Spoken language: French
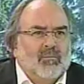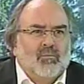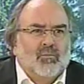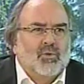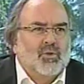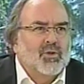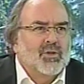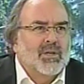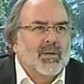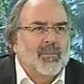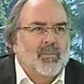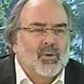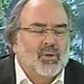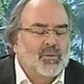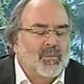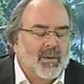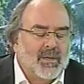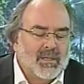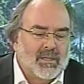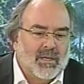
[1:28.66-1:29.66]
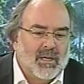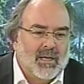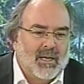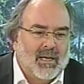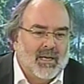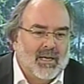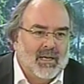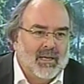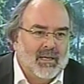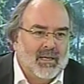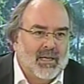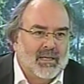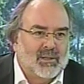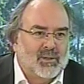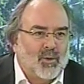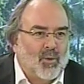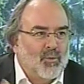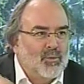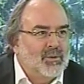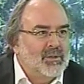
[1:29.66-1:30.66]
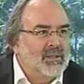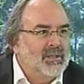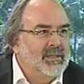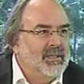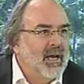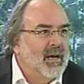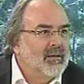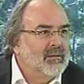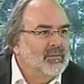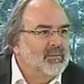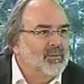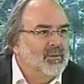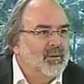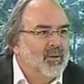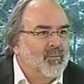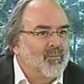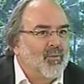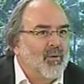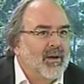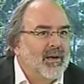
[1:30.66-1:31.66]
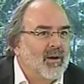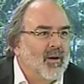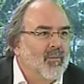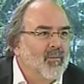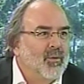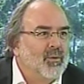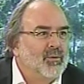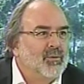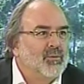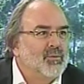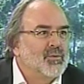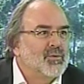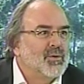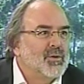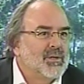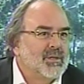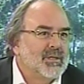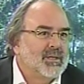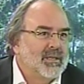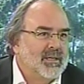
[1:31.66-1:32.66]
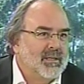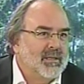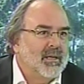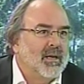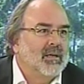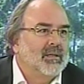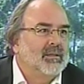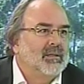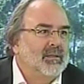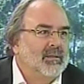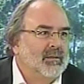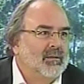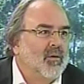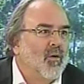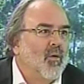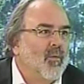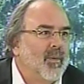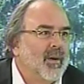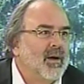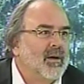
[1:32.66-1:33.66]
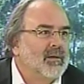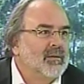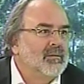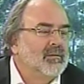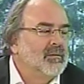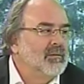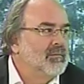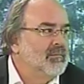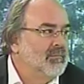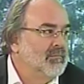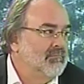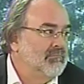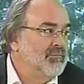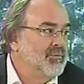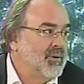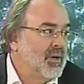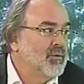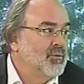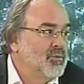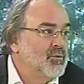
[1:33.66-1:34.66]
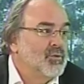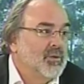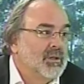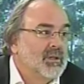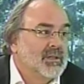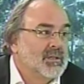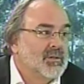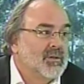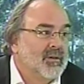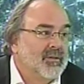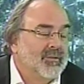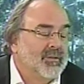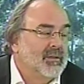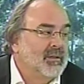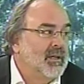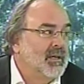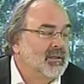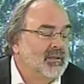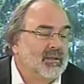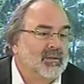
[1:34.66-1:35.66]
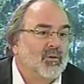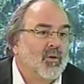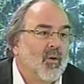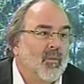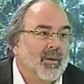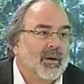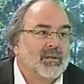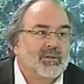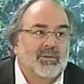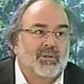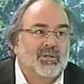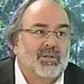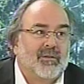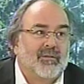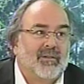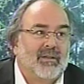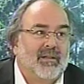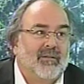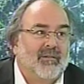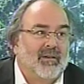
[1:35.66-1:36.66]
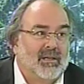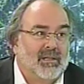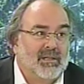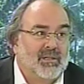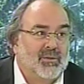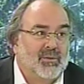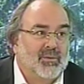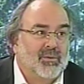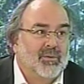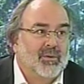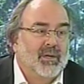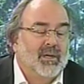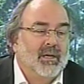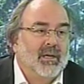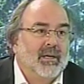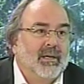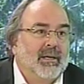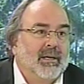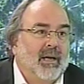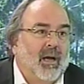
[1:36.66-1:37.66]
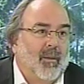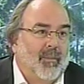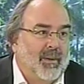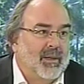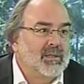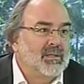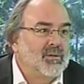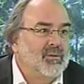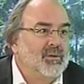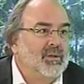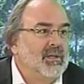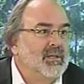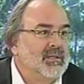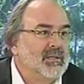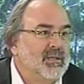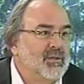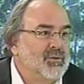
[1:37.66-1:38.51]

Je sais pas. Je pense que la, sauce liante, le point commun de tout ça, c'est tenter de comprendre. Ça a toujours été ça, en fait, tenter de comprendre ce que j'avais devant les yeux, en particulier les